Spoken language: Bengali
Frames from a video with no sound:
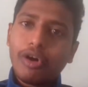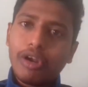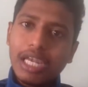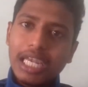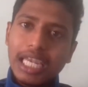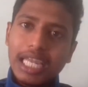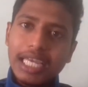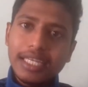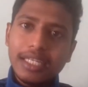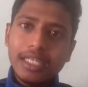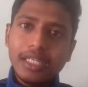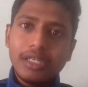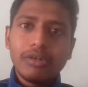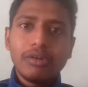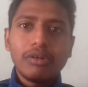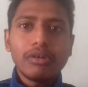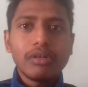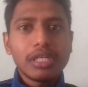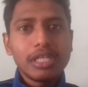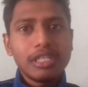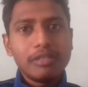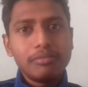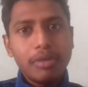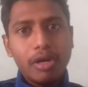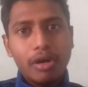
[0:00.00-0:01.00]
অনলাইনই হোক
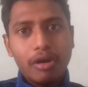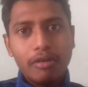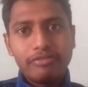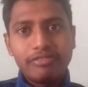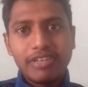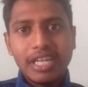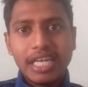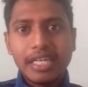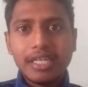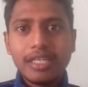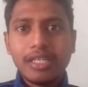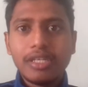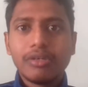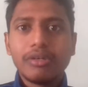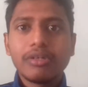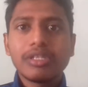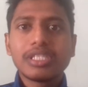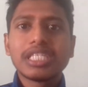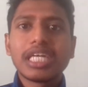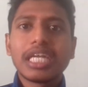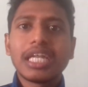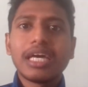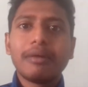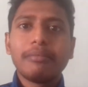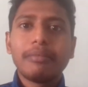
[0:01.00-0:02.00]
কিংবা অফলাইনই হোক
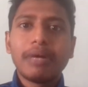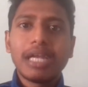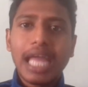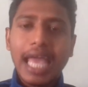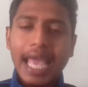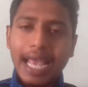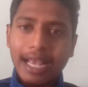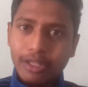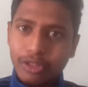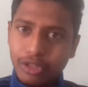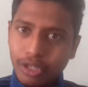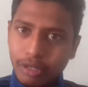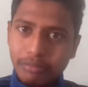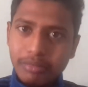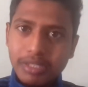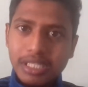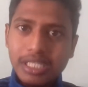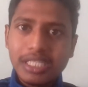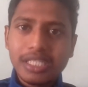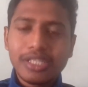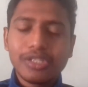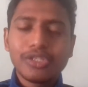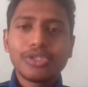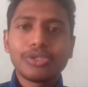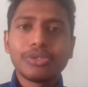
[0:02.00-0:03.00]
যারা আমার একদম
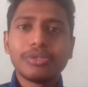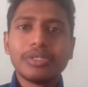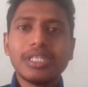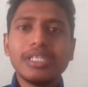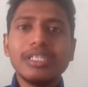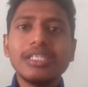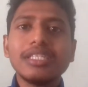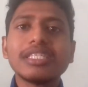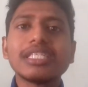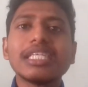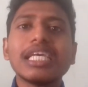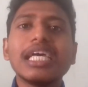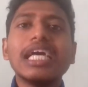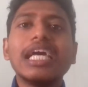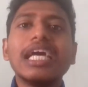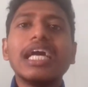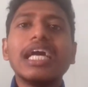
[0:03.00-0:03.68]
নিজের স্টুডেন্টস